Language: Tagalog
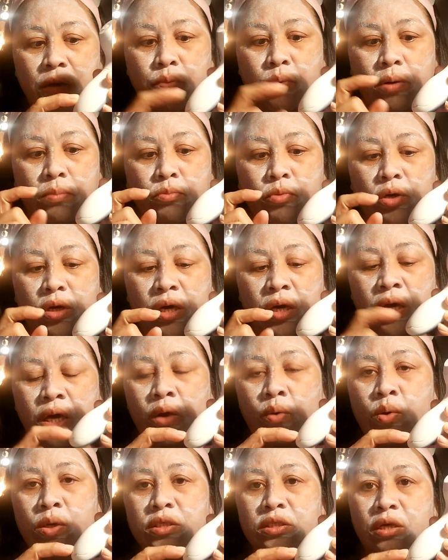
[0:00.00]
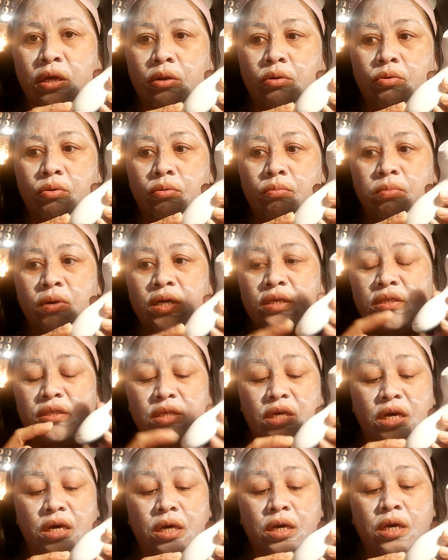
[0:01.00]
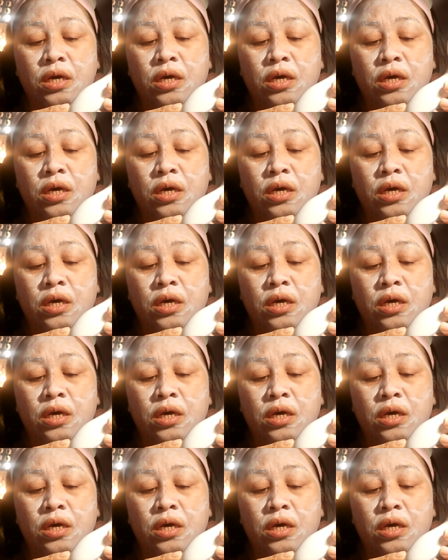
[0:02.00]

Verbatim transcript: Huwag mong iiwan sa loob kasi,